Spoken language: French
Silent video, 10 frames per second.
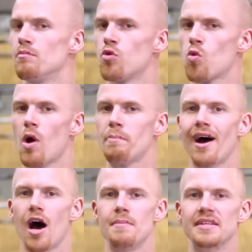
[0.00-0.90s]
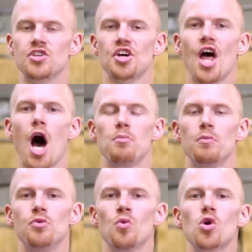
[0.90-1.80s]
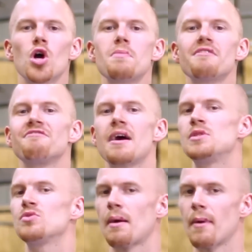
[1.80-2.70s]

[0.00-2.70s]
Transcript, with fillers: pourquoi pas un mettre un peu plus long, comme un 20 minutes